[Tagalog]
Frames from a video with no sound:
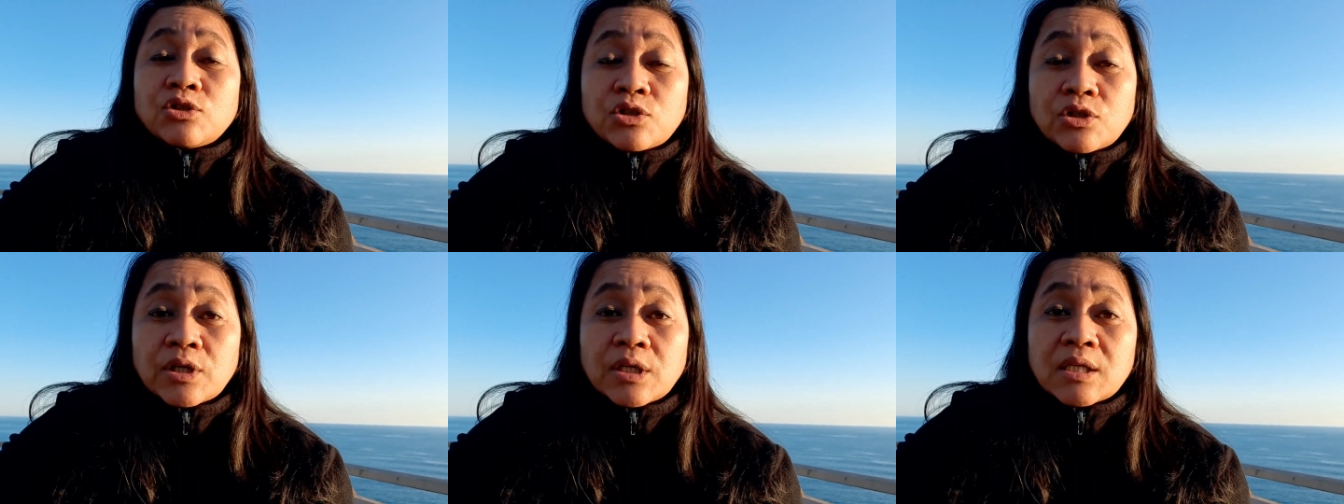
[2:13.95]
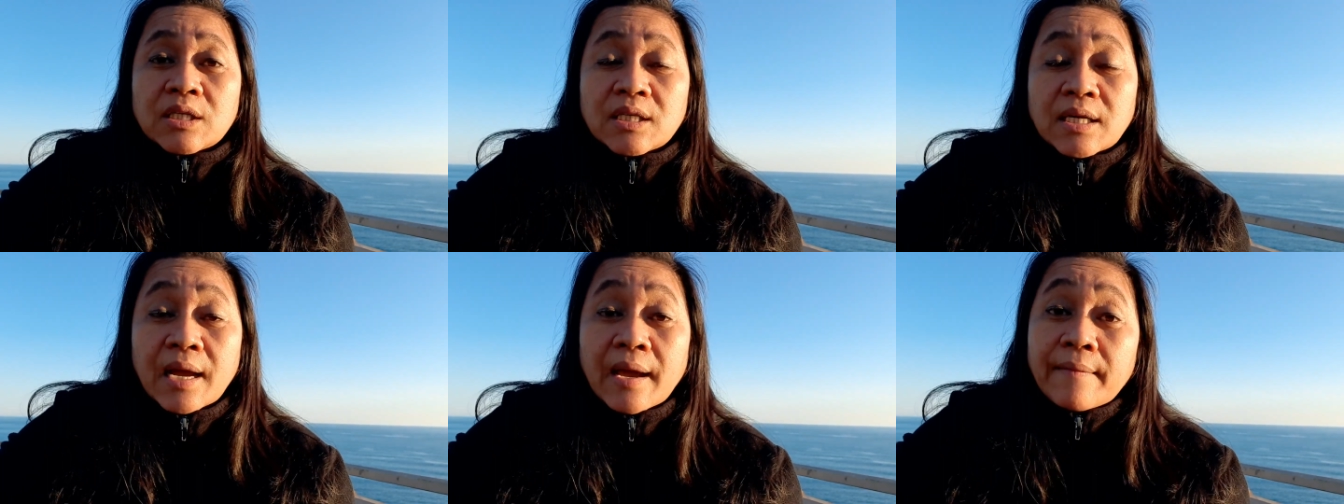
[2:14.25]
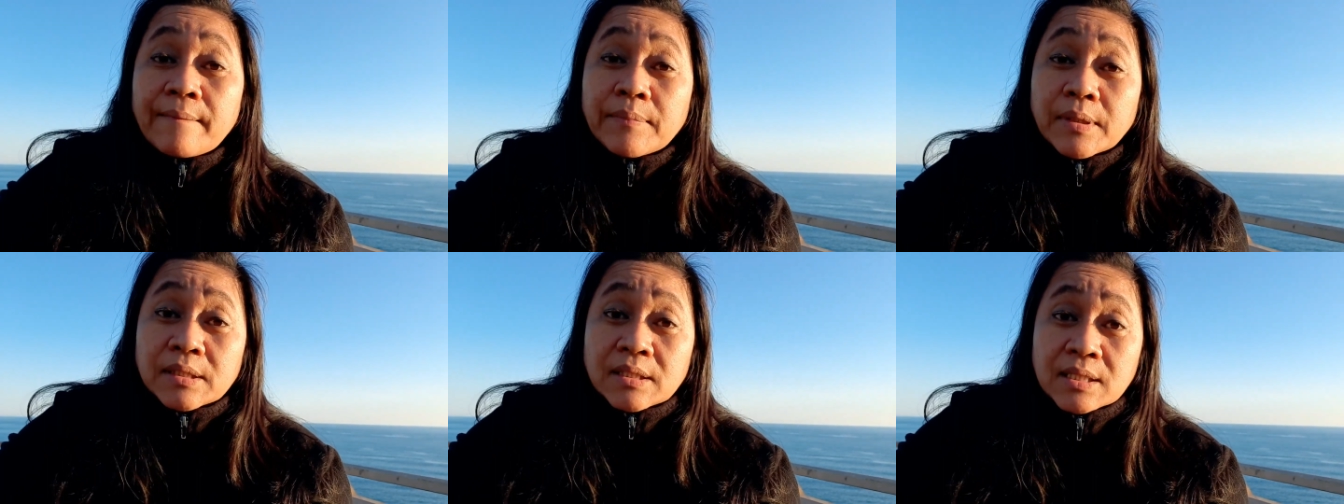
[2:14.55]
Turkish
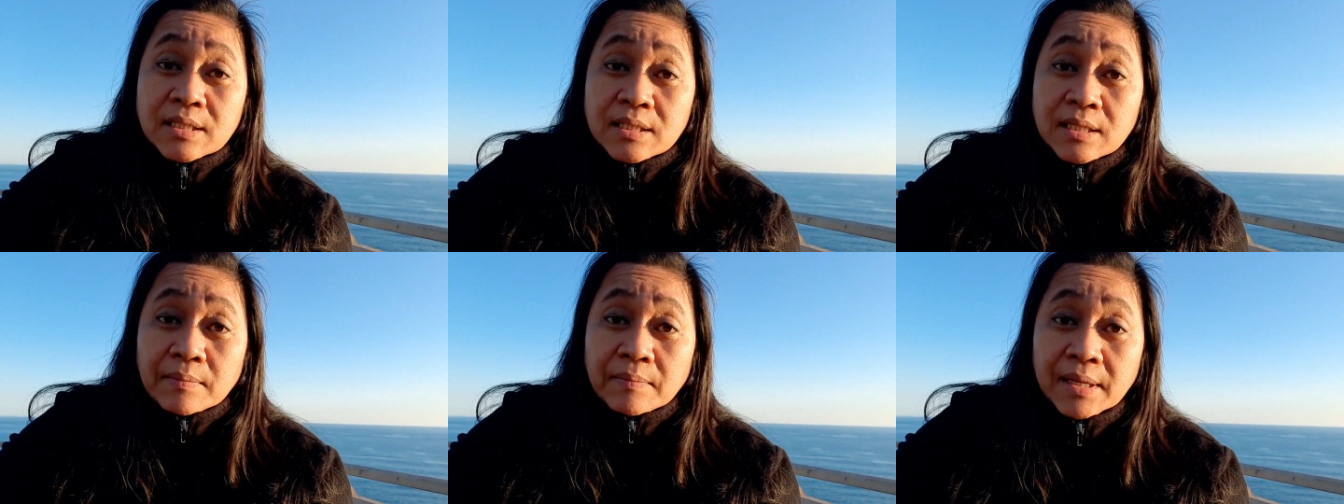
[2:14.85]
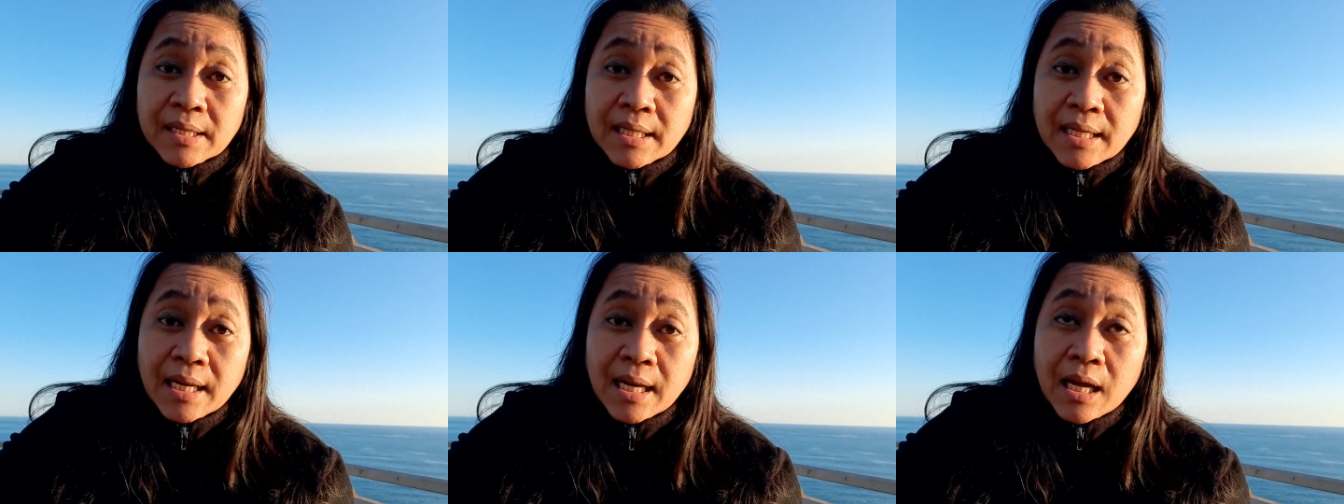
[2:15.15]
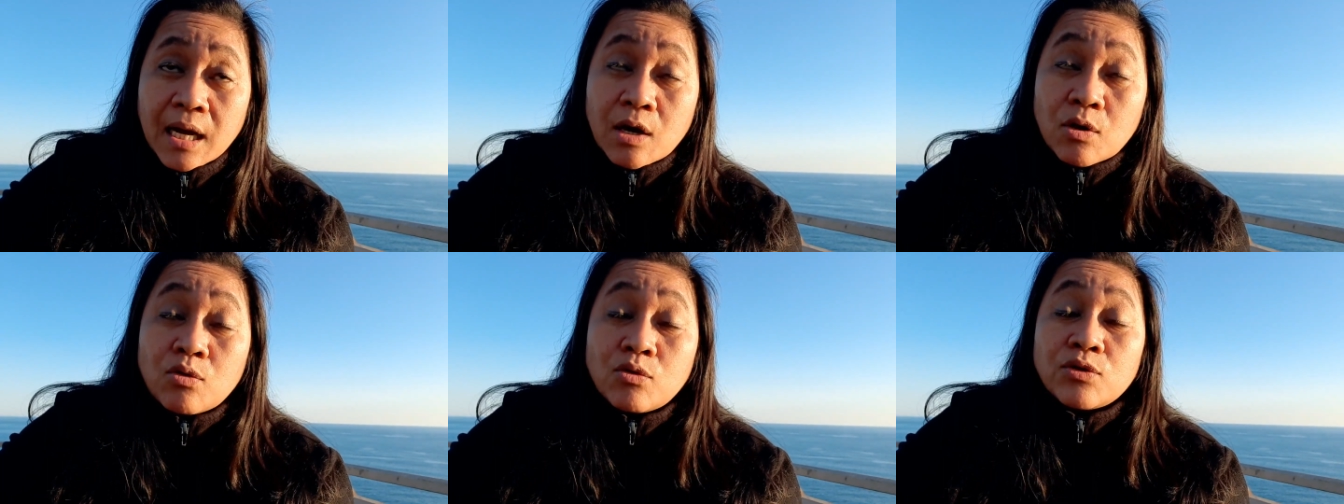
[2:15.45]
Embassy sa
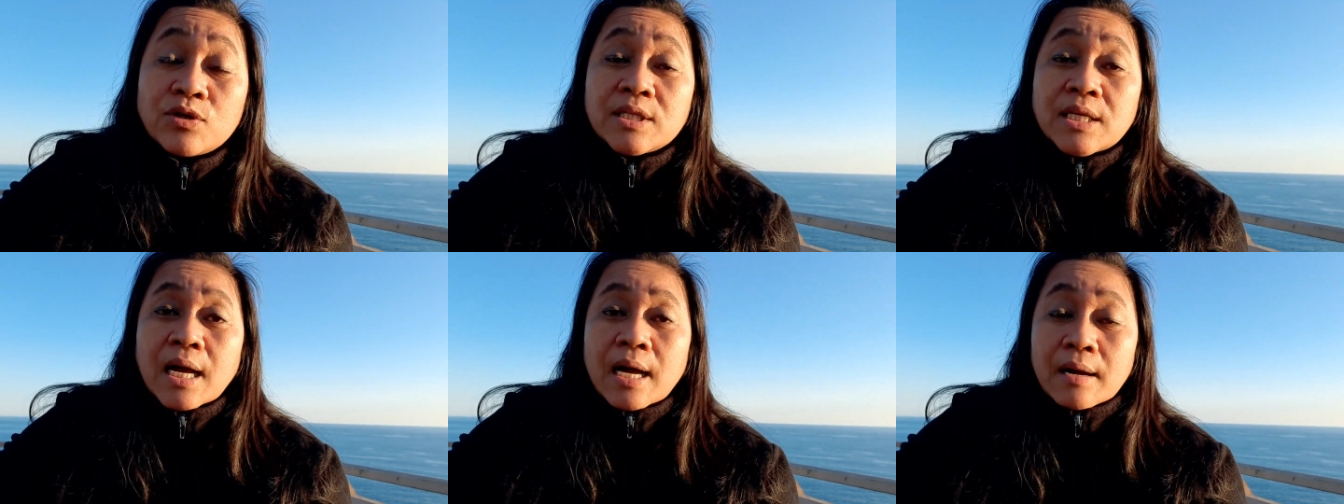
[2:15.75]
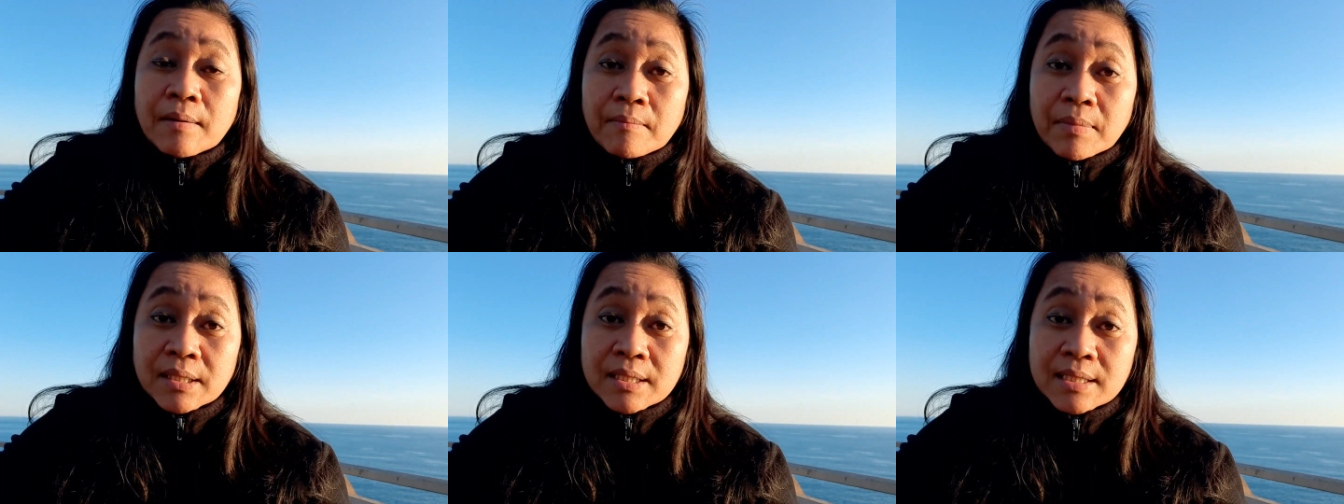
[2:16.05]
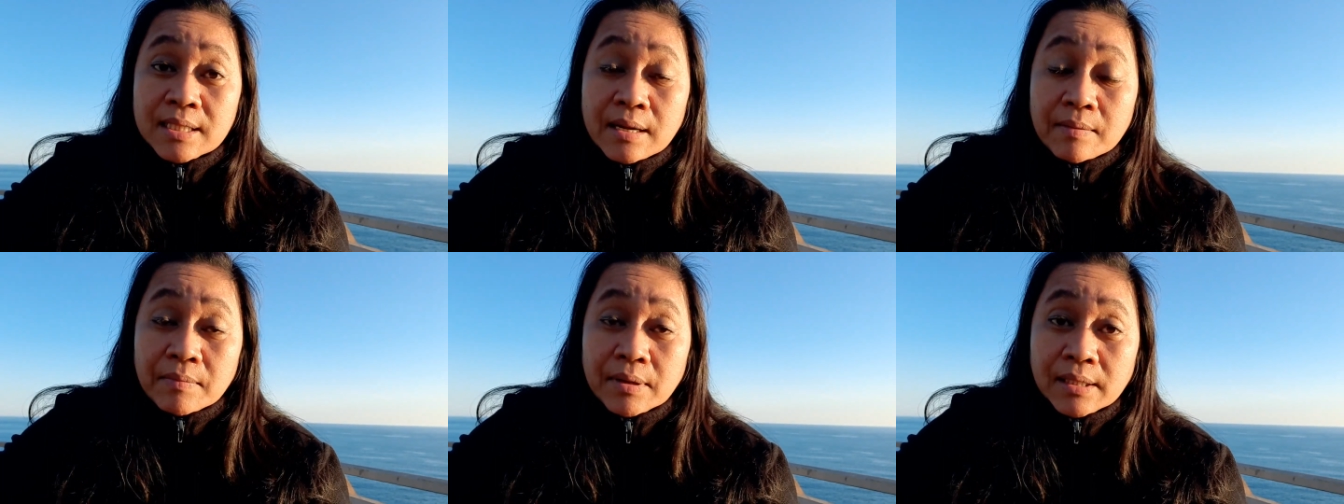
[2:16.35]
Manila o saang
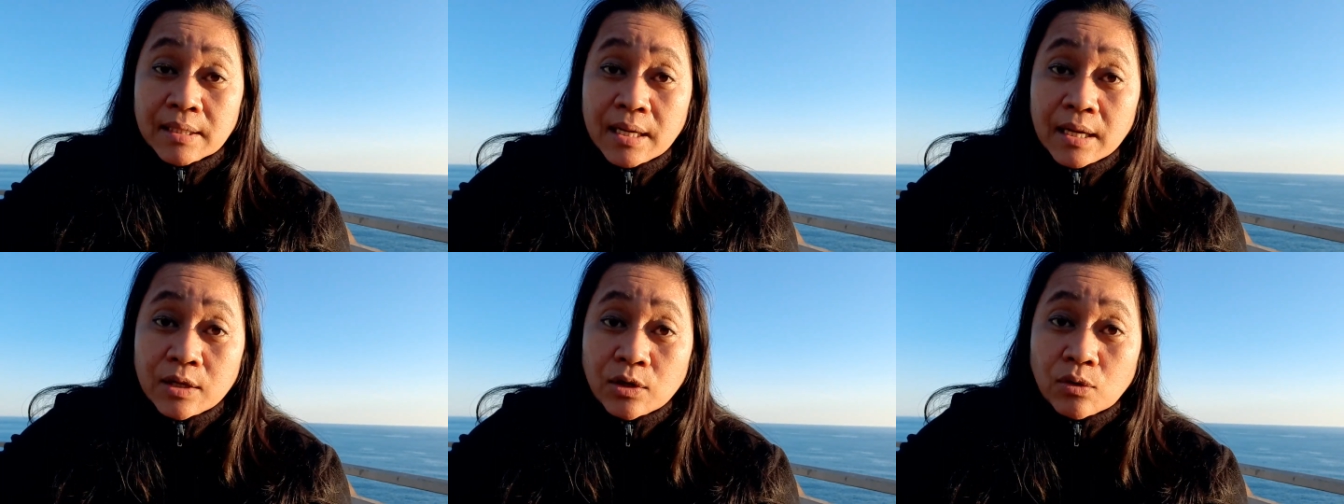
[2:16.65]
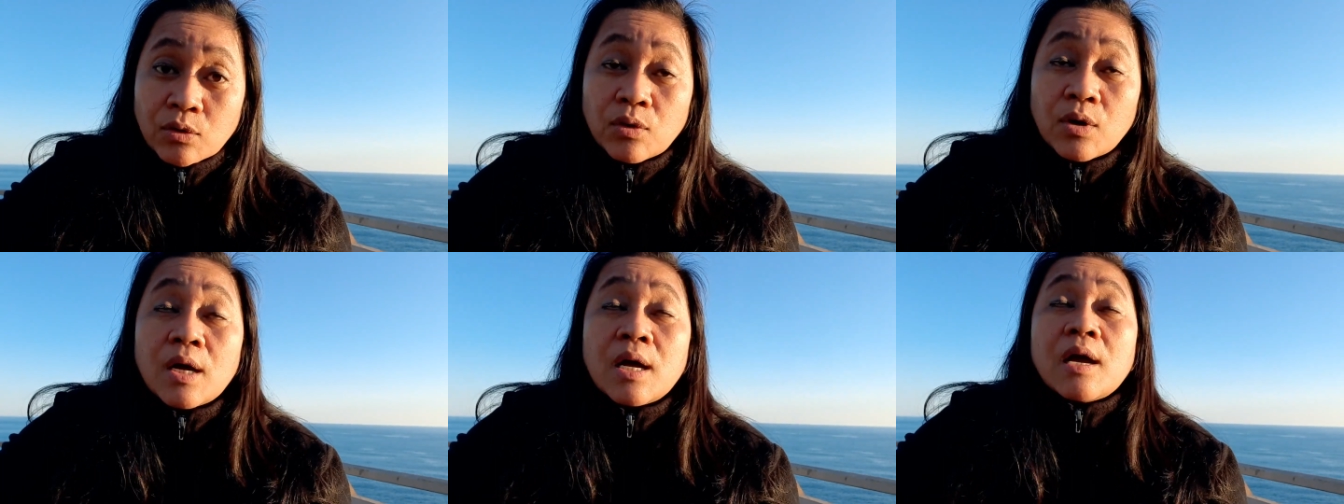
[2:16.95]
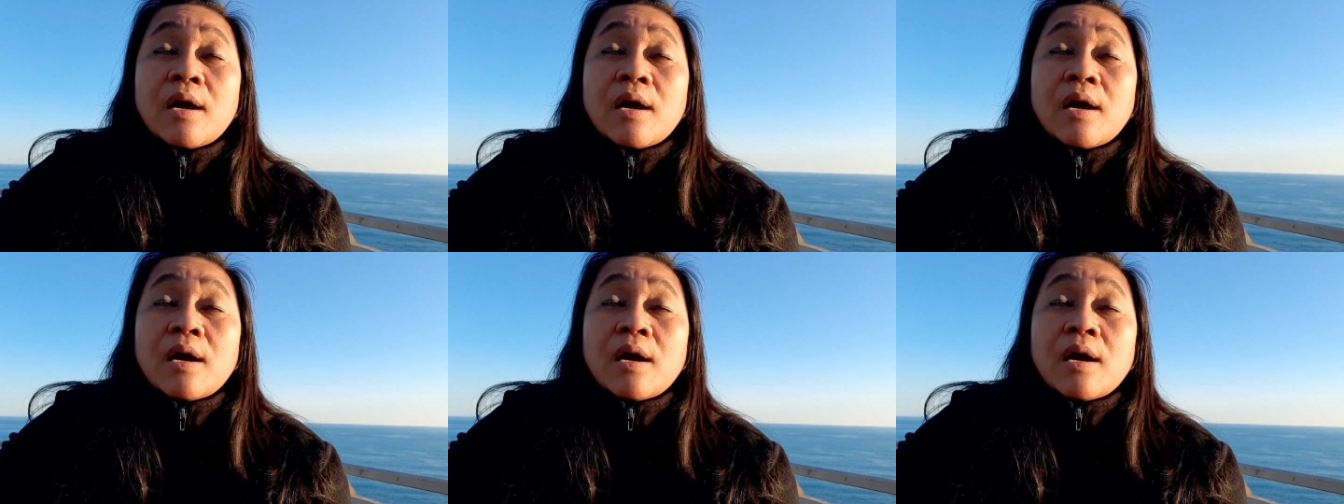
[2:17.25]
bansa man kayo,